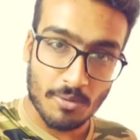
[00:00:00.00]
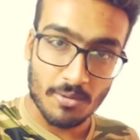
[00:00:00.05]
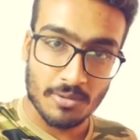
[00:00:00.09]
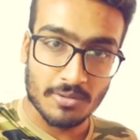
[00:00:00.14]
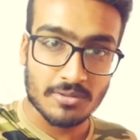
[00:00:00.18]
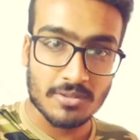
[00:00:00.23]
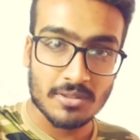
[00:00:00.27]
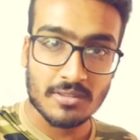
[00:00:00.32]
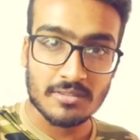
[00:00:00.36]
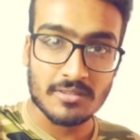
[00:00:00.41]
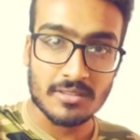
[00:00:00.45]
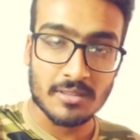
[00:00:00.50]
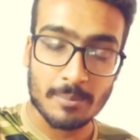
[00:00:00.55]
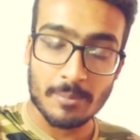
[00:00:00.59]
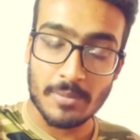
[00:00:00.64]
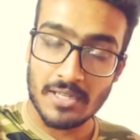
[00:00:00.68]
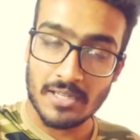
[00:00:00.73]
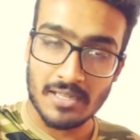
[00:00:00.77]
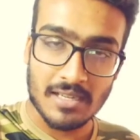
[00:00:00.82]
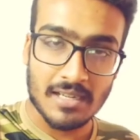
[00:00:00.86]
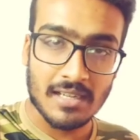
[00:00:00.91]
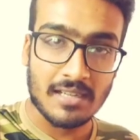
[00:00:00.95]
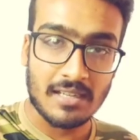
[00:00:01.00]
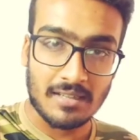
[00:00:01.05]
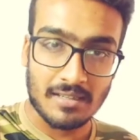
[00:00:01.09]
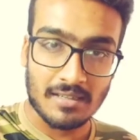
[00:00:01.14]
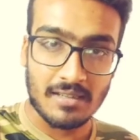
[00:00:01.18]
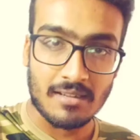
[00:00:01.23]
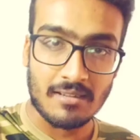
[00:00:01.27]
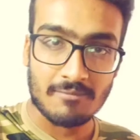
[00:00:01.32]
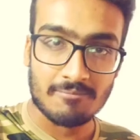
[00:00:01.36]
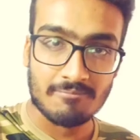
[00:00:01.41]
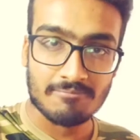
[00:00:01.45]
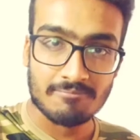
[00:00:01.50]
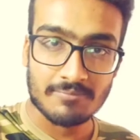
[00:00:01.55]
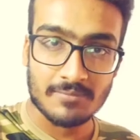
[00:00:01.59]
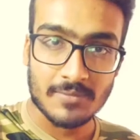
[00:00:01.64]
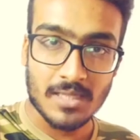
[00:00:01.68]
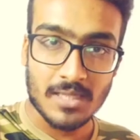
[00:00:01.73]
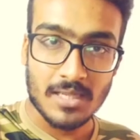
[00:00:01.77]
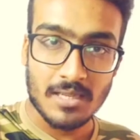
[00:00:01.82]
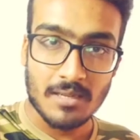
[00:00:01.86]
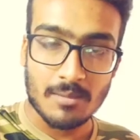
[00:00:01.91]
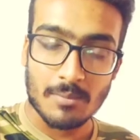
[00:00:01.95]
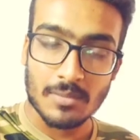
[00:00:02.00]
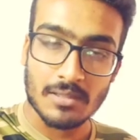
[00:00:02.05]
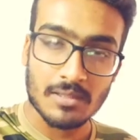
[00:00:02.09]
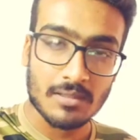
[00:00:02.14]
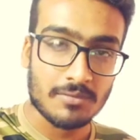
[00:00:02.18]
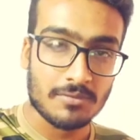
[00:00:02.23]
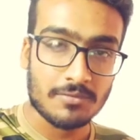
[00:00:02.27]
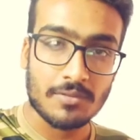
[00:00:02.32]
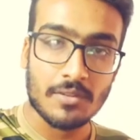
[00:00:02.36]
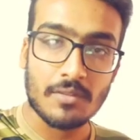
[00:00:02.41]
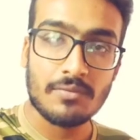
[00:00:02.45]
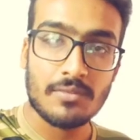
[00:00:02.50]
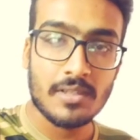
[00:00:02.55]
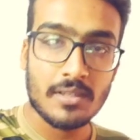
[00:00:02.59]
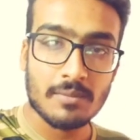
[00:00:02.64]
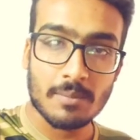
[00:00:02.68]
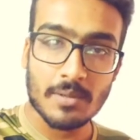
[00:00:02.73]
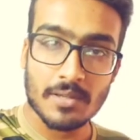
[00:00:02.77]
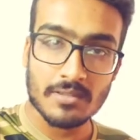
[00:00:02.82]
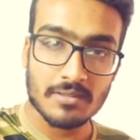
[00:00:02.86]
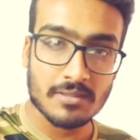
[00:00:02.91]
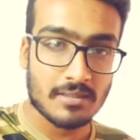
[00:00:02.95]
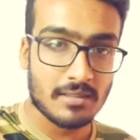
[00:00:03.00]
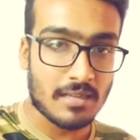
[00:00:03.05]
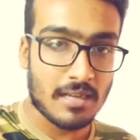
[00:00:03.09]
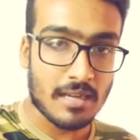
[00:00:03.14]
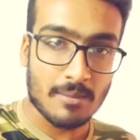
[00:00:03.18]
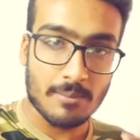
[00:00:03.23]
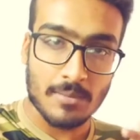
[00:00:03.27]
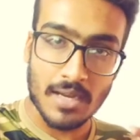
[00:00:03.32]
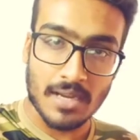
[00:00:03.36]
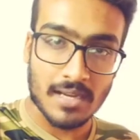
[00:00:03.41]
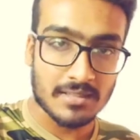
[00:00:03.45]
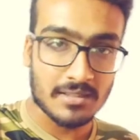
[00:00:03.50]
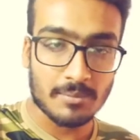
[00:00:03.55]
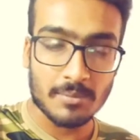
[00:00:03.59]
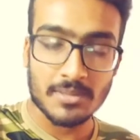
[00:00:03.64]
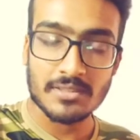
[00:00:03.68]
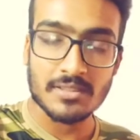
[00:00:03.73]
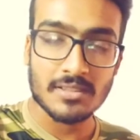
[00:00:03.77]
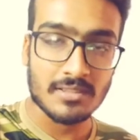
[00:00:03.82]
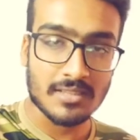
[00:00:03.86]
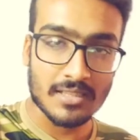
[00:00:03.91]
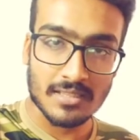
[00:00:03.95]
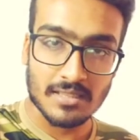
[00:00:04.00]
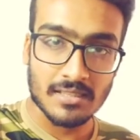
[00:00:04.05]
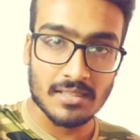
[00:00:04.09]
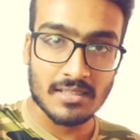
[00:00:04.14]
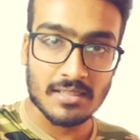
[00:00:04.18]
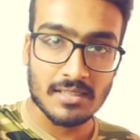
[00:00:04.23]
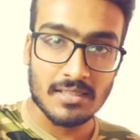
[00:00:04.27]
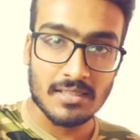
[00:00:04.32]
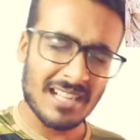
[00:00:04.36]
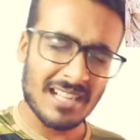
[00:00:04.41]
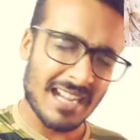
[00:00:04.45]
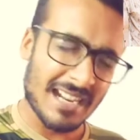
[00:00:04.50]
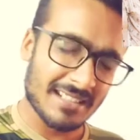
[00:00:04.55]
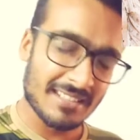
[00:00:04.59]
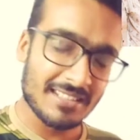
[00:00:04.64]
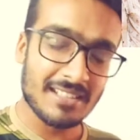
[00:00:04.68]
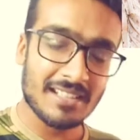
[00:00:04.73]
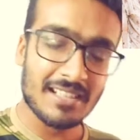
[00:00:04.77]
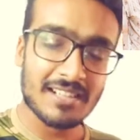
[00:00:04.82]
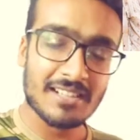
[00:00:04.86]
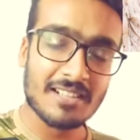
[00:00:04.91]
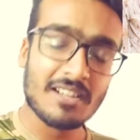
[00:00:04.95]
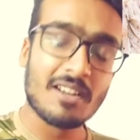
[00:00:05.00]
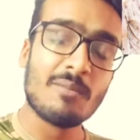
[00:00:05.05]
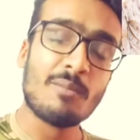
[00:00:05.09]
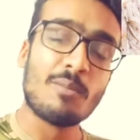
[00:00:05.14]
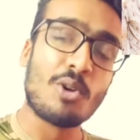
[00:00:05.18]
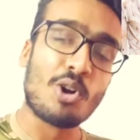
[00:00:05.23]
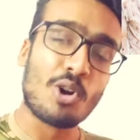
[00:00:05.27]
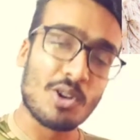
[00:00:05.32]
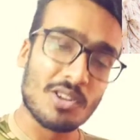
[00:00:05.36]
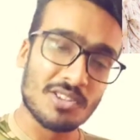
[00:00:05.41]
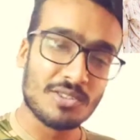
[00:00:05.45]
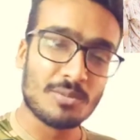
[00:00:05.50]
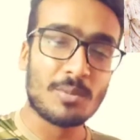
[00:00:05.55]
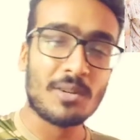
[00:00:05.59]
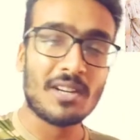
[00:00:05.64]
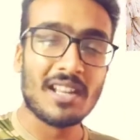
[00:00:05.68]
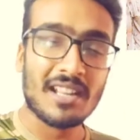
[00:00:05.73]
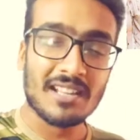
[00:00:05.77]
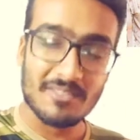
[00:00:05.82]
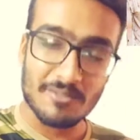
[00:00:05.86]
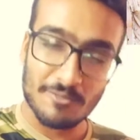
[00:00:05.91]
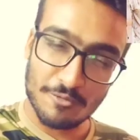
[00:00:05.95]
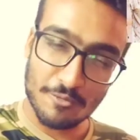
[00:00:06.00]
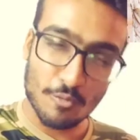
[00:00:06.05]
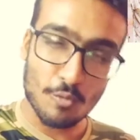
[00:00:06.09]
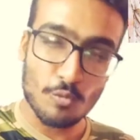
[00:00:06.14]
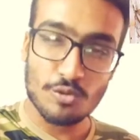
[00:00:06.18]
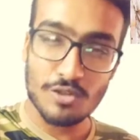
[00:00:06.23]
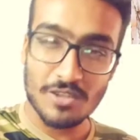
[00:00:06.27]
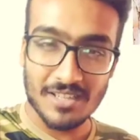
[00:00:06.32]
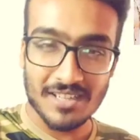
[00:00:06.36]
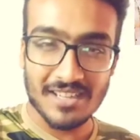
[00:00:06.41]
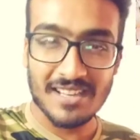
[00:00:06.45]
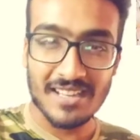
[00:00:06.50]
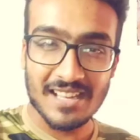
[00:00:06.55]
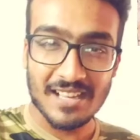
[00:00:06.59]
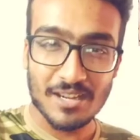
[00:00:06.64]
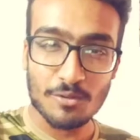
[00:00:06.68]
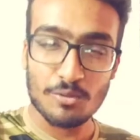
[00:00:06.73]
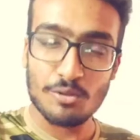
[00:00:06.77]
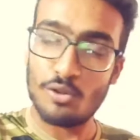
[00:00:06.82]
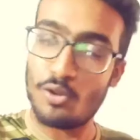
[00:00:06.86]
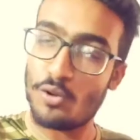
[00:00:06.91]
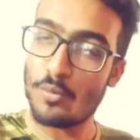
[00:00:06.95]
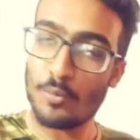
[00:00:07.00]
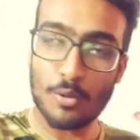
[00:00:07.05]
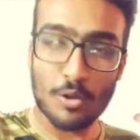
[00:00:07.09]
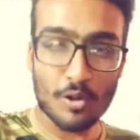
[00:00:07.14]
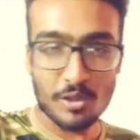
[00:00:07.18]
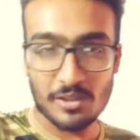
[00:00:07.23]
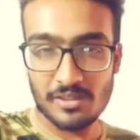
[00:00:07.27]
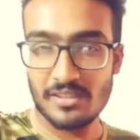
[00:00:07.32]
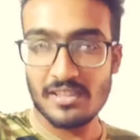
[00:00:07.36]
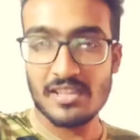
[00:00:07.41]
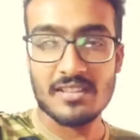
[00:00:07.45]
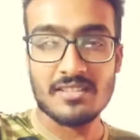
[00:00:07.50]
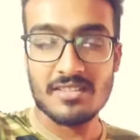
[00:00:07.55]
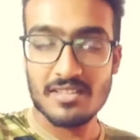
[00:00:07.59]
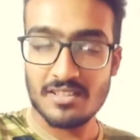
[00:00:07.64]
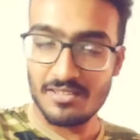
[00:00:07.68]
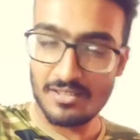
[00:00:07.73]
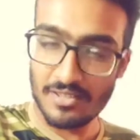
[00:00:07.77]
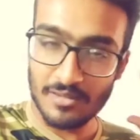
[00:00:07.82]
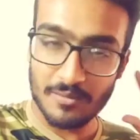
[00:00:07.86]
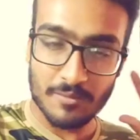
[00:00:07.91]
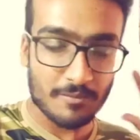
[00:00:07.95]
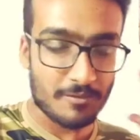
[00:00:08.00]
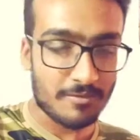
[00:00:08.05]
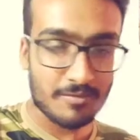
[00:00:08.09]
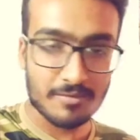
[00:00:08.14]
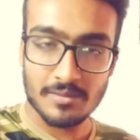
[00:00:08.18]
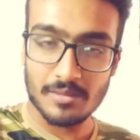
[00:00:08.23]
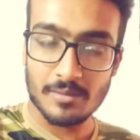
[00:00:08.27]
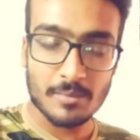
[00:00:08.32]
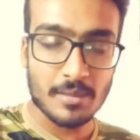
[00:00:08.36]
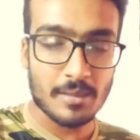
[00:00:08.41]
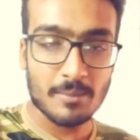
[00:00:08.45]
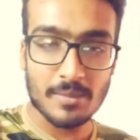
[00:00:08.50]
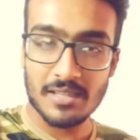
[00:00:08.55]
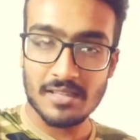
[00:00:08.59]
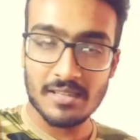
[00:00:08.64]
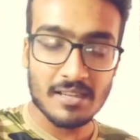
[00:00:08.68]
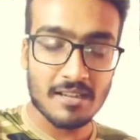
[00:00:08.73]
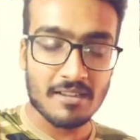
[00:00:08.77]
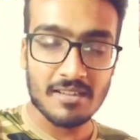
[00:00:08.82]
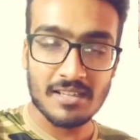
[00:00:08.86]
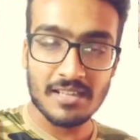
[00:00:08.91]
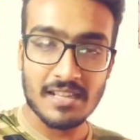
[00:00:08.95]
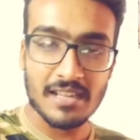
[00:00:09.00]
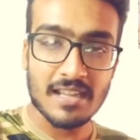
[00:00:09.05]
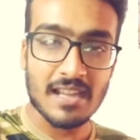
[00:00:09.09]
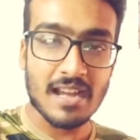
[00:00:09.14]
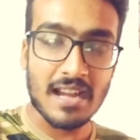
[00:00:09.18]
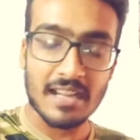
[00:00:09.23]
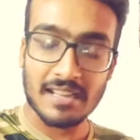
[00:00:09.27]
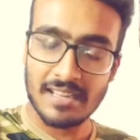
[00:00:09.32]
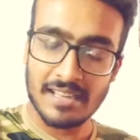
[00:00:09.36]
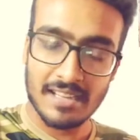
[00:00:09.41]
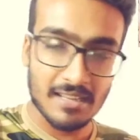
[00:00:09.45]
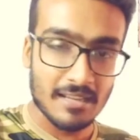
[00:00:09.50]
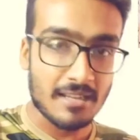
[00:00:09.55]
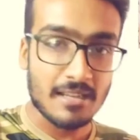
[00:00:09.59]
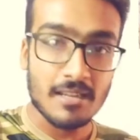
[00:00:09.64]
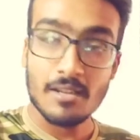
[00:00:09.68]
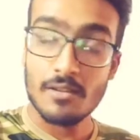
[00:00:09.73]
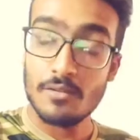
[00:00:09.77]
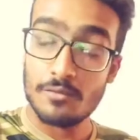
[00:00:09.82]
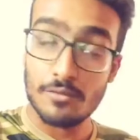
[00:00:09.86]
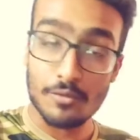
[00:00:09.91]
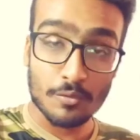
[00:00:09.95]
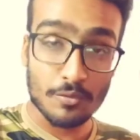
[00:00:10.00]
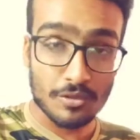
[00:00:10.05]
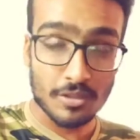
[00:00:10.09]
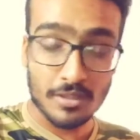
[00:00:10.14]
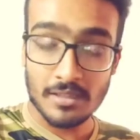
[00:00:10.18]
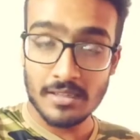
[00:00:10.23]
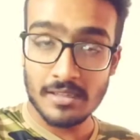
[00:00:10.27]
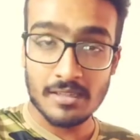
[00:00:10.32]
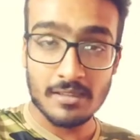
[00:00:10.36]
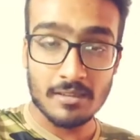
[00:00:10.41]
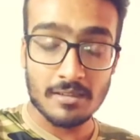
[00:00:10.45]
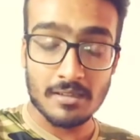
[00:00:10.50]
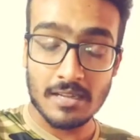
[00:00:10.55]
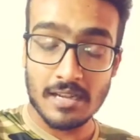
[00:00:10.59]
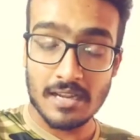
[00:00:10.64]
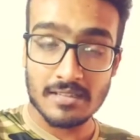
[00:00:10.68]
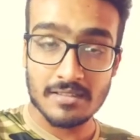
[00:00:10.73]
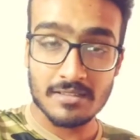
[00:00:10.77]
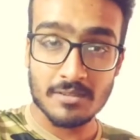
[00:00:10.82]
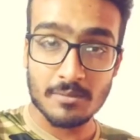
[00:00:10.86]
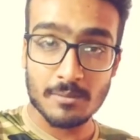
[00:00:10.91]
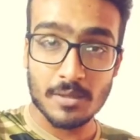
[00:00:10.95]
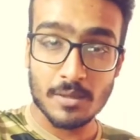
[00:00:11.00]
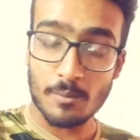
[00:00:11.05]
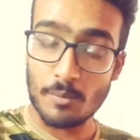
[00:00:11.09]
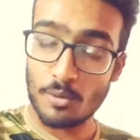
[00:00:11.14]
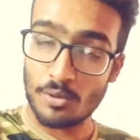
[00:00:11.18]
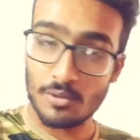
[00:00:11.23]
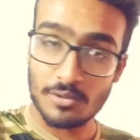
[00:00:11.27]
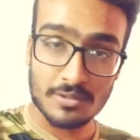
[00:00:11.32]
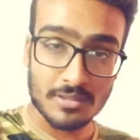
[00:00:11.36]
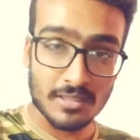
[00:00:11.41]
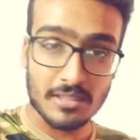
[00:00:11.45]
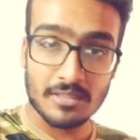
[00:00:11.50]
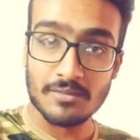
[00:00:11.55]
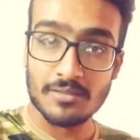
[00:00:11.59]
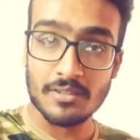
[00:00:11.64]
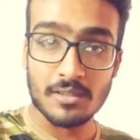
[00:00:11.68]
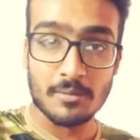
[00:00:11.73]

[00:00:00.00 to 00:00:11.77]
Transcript: प्रोडक्शन से पंगा लेना मतलब 50 परसेंट काम हाथ में से जाना कार्तिक आर्यन का बहुत बड़ा फ्यूचर है यार उनको बहुत ही अच्छी अच्छी फिल्में मिलने वाली है आगे फ्यूचरिंग कास्ट में बहुत सारी